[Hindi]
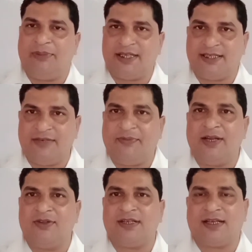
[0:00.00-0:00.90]
विक्ट्री
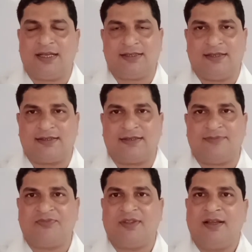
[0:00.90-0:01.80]
बायोलॉजी क्लासेस
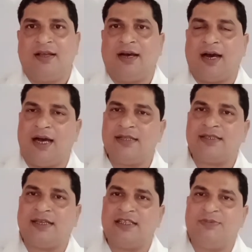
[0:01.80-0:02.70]
आज
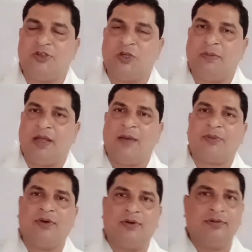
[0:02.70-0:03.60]
के इस वीडियो में मैं
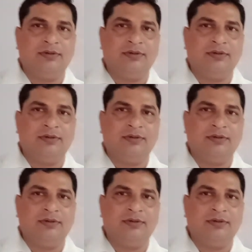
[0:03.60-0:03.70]
आपको